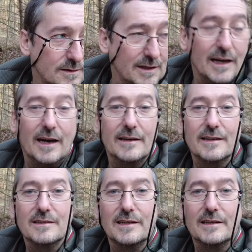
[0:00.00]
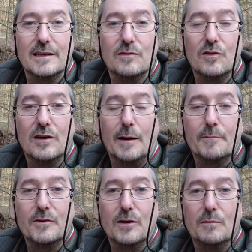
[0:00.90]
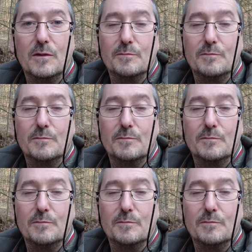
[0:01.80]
Der hat jetzt nach der Woche abgenommen